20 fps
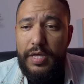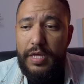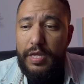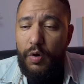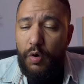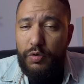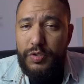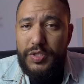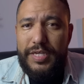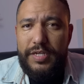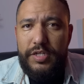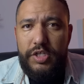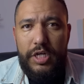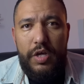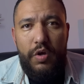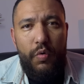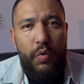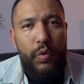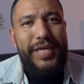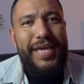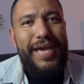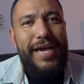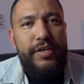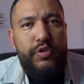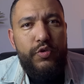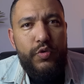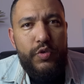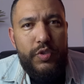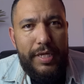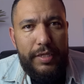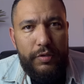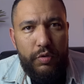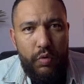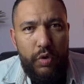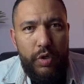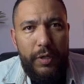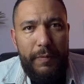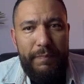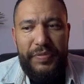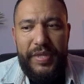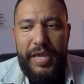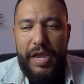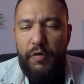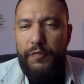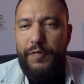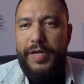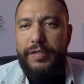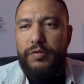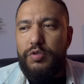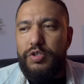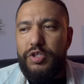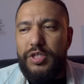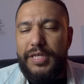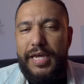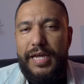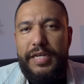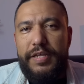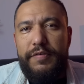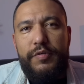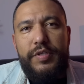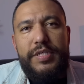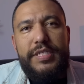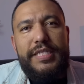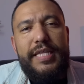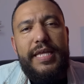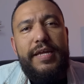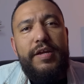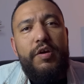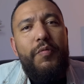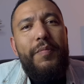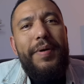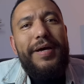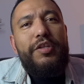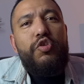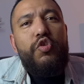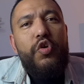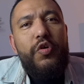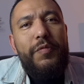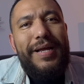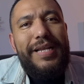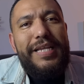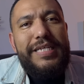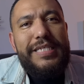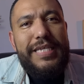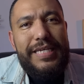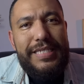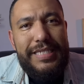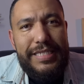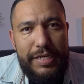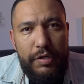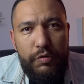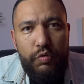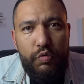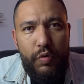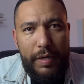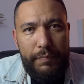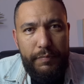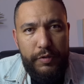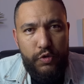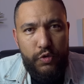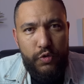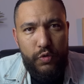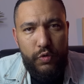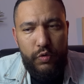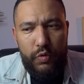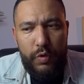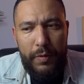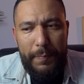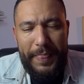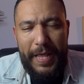ou seja, o que é assustador é o fato de que ali você tem uma normalização do absurdo.